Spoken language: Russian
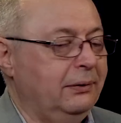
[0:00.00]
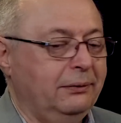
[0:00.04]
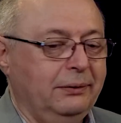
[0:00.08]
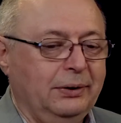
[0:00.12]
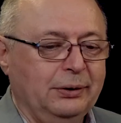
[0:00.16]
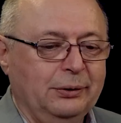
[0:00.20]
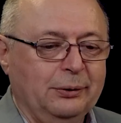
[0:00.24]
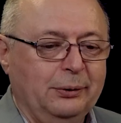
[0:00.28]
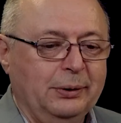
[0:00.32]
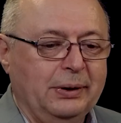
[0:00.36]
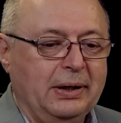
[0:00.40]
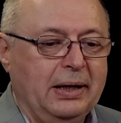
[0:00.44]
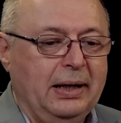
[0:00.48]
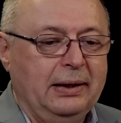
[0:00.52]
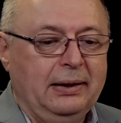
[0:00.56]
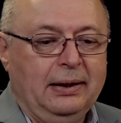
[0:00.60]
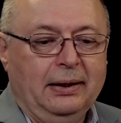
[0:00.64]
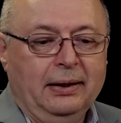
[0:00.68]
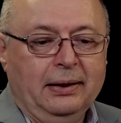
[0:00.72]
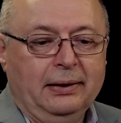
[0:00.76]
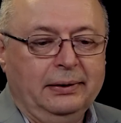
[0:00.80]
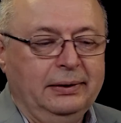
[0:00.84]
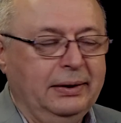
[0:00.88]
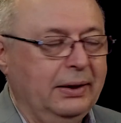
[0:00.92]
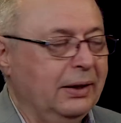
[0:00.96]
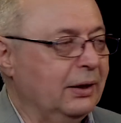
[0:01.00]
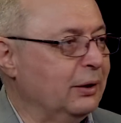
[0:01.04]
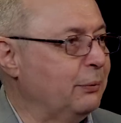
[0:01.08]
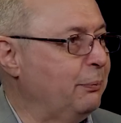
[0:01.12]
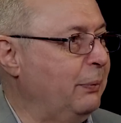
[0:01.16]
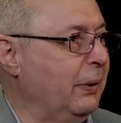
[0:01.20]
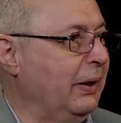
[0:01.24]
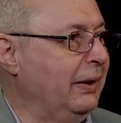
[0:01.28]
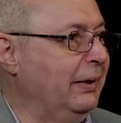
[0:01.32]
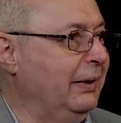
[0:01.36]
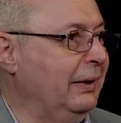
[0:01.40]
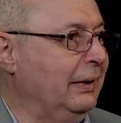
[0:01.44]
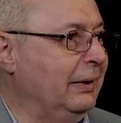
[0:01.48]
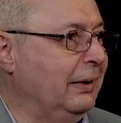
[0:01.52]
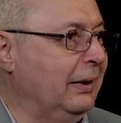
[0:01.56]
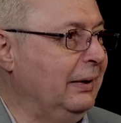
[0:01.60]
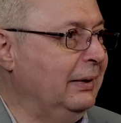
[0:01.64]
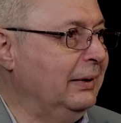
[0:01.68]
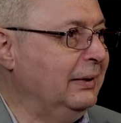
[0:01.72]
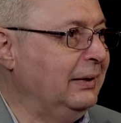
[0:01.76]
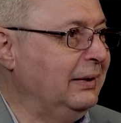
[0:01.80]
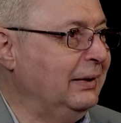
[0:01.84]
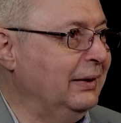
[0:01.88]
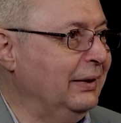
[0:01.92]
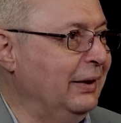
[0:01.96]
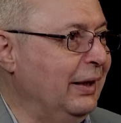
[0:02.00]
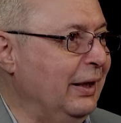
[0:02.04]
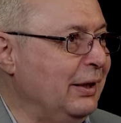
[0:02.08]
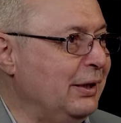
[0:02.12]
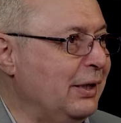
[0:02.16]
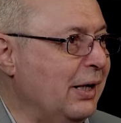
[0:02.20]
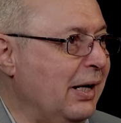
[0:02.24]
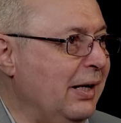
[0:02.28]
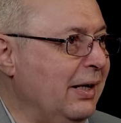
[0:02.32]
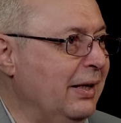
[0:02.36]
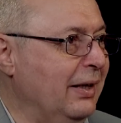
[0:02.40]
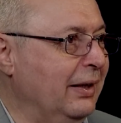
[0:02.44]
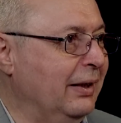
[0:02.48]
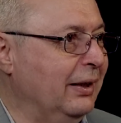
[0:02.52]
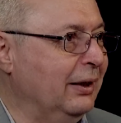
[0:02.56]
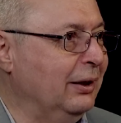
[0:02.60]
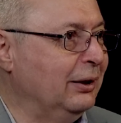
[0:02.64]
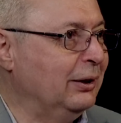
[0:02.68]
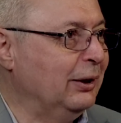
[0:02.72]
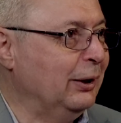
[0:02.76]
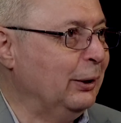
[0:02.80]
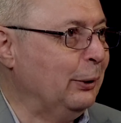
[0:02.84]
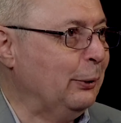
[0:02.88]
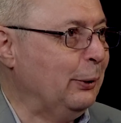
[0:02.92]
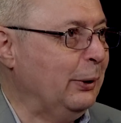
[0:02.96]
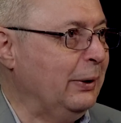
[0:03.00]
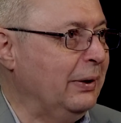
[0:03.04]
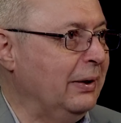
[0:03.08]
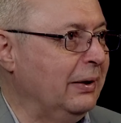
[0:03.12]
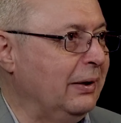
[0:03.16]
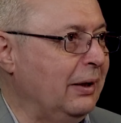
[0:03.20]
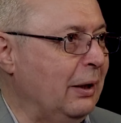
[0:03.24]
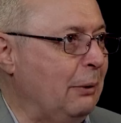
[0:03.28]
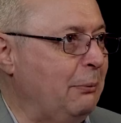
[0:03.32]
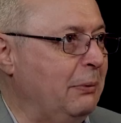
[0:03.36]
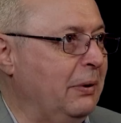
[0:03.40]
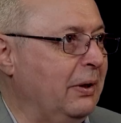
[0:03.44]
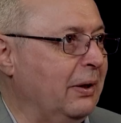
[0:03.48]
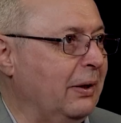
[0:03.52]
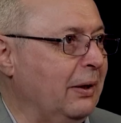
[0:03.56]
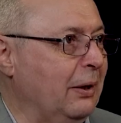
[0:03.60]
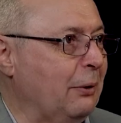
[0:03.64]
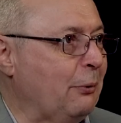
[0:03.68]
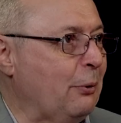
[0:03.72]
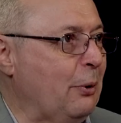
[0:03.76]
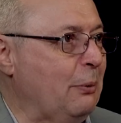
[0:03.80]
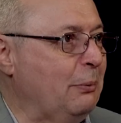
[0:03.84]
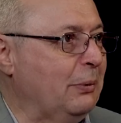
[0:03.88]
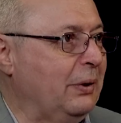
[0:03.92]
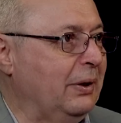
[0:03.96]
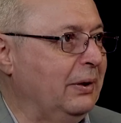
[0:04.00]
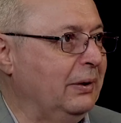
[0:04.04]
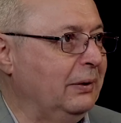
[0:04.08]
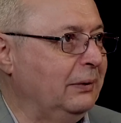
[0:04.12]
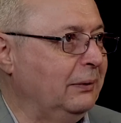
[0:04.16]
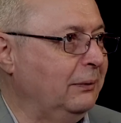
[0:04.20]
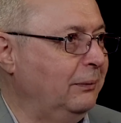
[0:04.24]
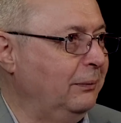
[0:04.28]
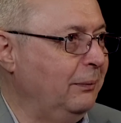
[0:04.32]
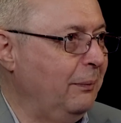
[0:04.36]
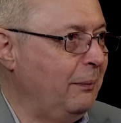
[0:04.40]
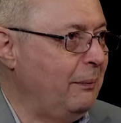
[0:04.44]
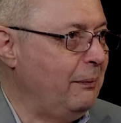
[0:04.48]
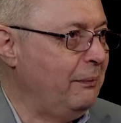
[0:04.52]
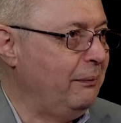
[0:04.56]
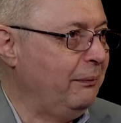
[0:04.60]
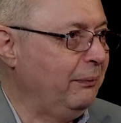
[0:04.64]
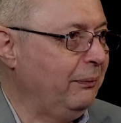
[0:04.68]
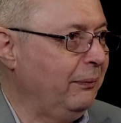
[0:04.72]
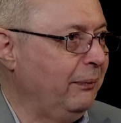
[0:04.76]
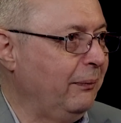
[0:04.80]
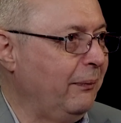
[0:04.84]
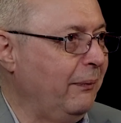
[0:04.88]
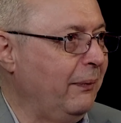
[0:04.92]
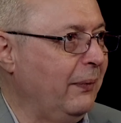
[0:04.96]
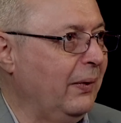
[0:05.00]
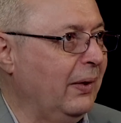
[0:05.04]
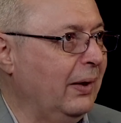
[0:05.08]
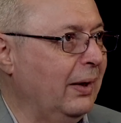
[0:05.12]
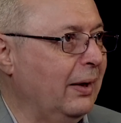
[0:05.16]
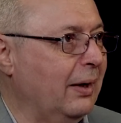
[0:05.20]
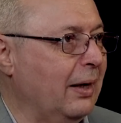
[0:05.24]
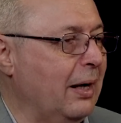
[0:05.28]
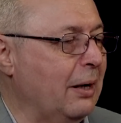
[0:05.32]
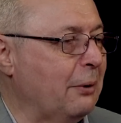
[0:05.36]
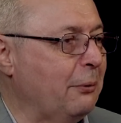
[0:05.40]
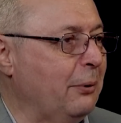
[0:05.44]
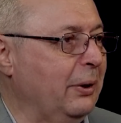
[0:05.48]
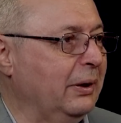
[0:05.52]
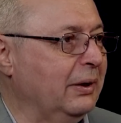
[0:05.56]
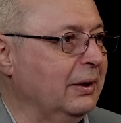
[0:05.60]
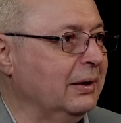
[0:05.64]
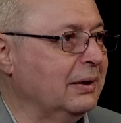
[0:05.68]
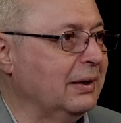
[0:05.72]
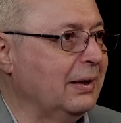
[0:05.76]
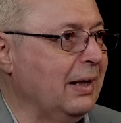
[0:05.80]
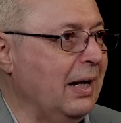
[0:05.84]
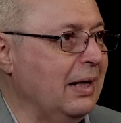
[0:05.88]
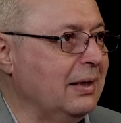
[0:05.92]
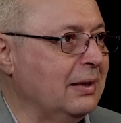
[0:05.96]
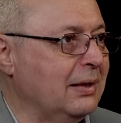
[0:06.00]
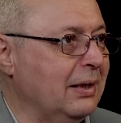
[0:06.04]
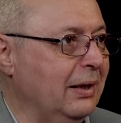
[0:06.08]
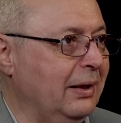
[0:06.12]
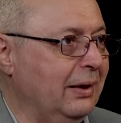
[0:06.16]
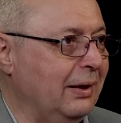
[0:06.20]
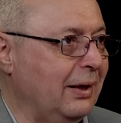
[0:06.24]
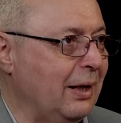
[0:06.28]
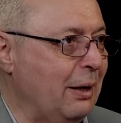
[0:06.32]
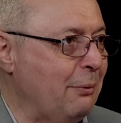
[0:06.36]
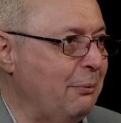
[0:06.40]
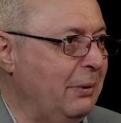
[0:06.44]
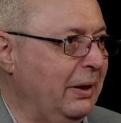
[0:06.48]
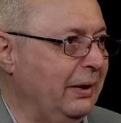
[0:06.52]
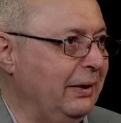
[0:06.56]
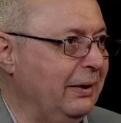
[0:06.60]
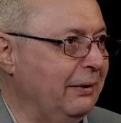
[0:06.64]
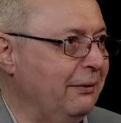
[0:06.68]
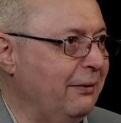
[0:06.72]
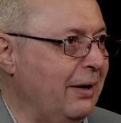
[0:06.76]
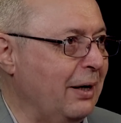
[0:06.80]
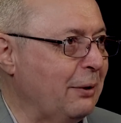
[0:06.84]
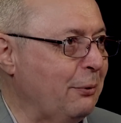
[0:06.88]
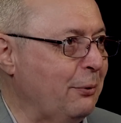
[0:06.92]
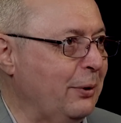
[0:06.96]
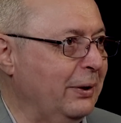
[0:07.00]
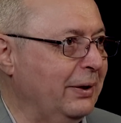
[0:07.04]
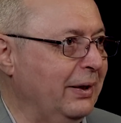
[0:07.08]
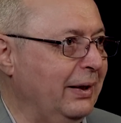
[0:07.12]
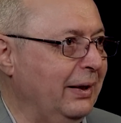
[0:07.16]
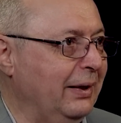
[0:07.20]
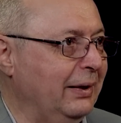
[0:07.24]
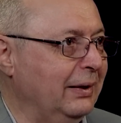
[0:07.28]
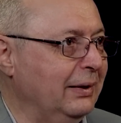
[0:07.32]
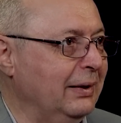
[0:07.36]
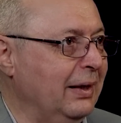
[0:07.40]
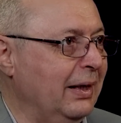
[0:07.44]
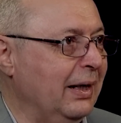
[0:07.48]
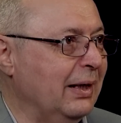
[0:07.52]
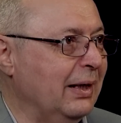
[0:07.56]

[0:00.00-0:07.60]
В результате нераспорядительности начальника эшелона там на каком-то на какой-то станции там эти вагоны их не